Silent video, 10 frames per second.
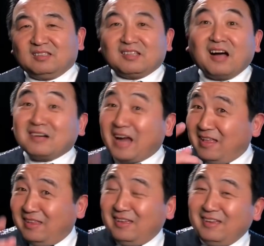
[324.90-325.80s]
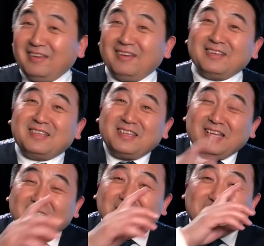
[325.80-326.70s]
当然
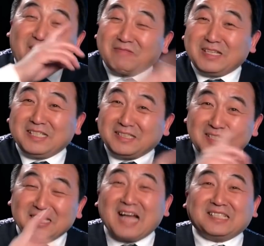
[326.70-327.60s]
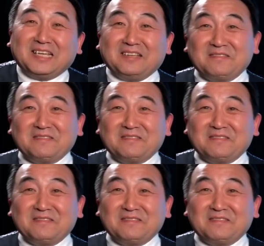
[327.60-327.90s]
也是王伟京的下贱。